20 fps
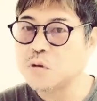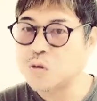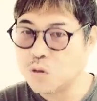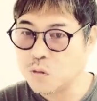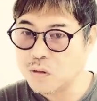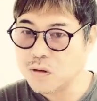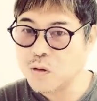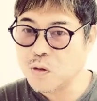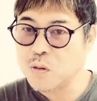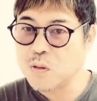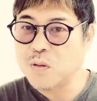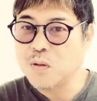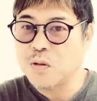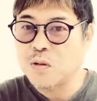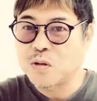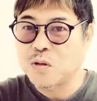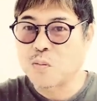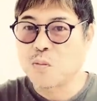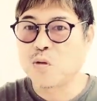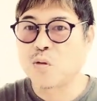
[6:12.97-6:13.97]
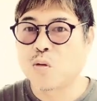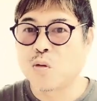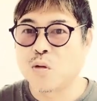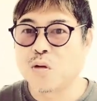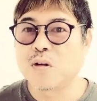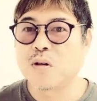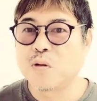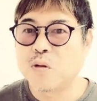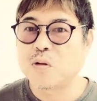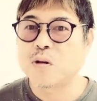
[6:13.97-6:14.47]
そこで香港のもう
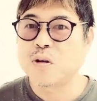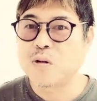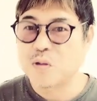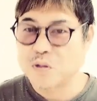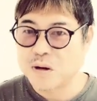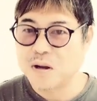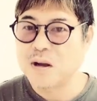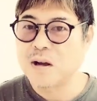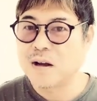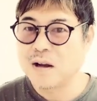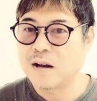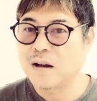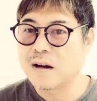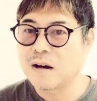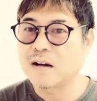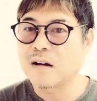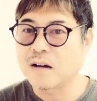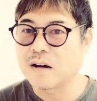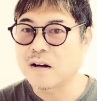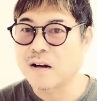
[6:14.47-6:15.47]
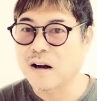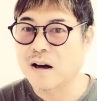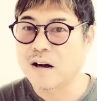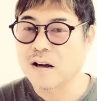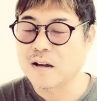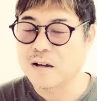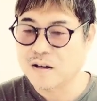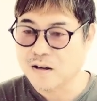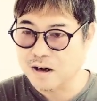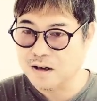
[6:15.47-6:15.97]
ゴリゴリのねなんか
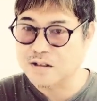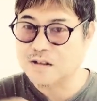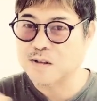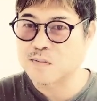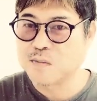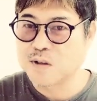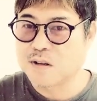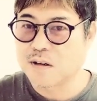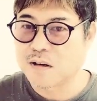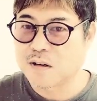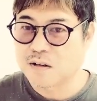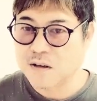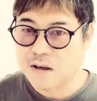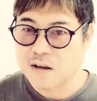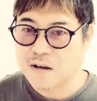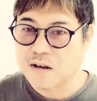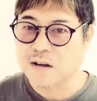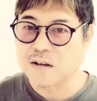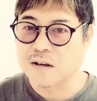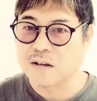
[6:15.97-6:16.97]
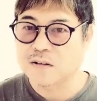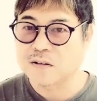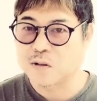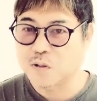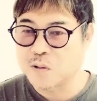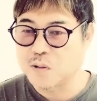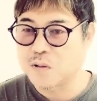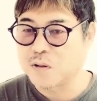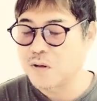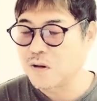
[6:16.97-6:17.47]
怪怪人みたいなでっかいやつ
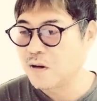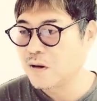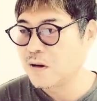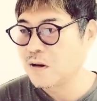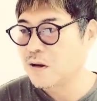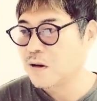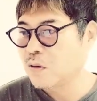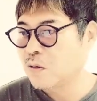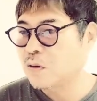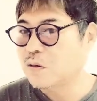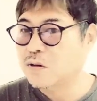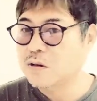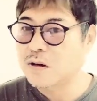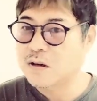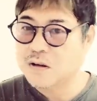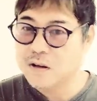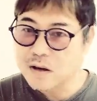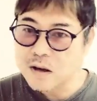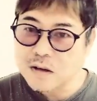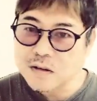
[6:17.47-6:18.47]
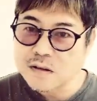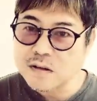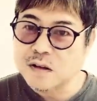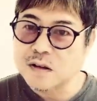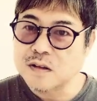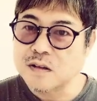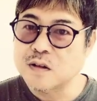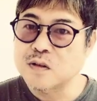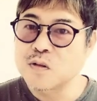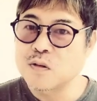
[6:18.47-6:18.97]
とこの倉田康
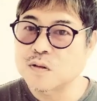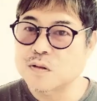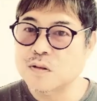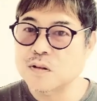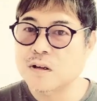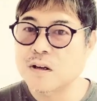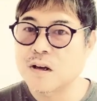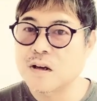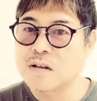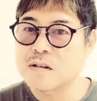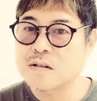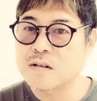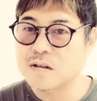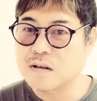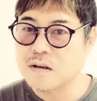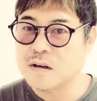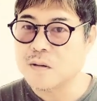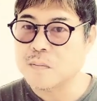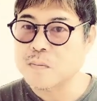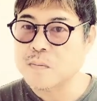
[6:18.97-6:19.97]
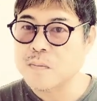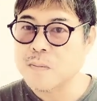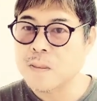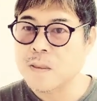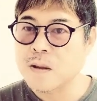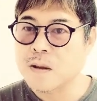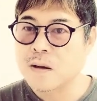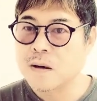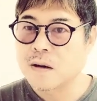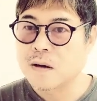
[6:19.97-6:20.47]
明さん扮する刑事が
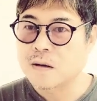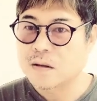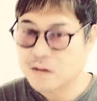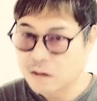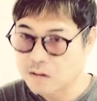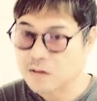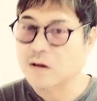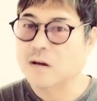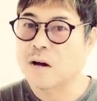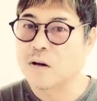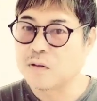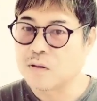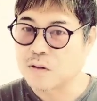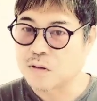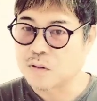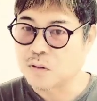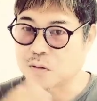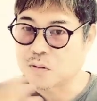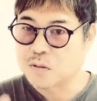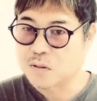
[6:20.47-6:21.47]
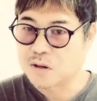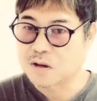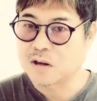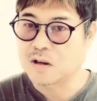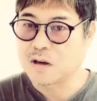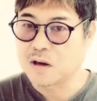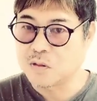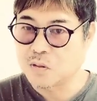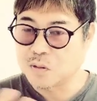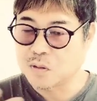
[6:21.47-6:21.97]
戦うんですよ
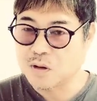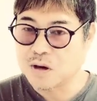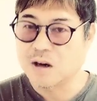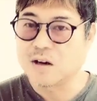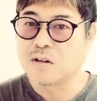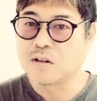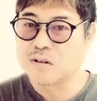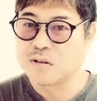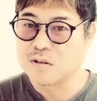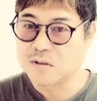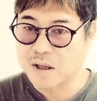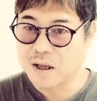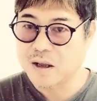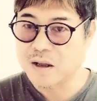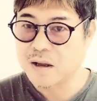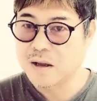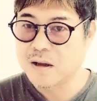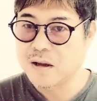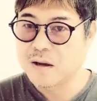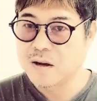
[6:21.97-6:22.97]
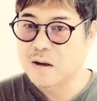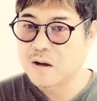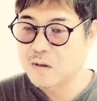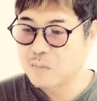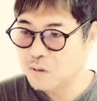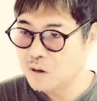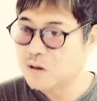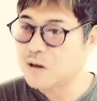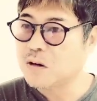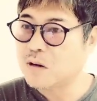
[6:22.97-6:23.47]
あのカンフーで
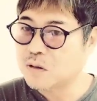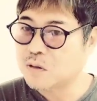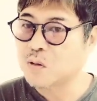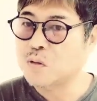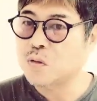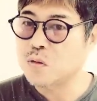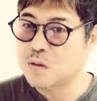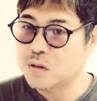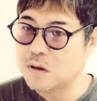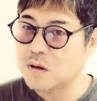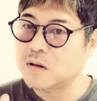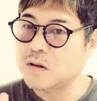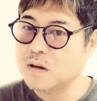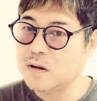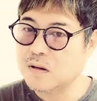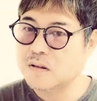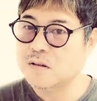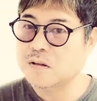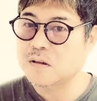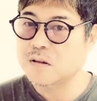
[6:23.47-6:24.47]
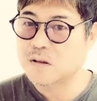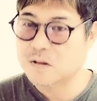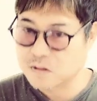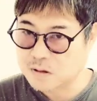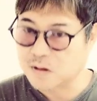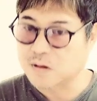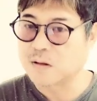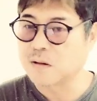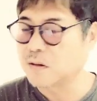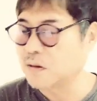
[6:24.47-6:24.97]
まあ、だからその倉田康明
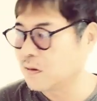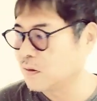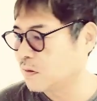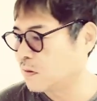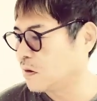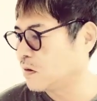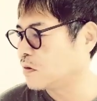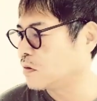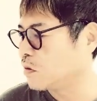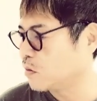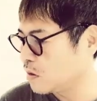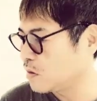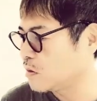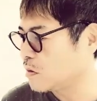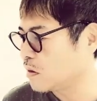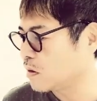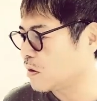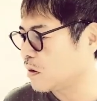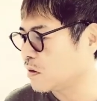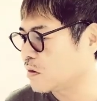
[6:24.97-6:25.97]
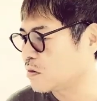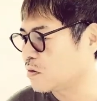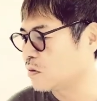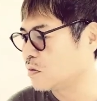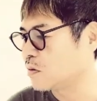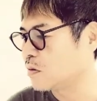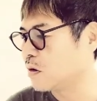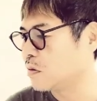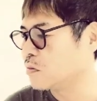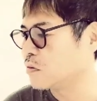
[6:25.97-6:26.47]
さんですよね倉田
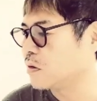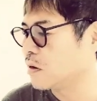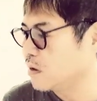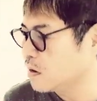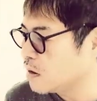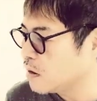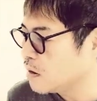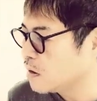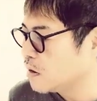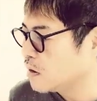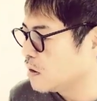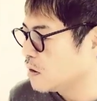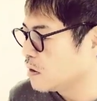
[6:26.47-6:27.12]
アクションクラブがね、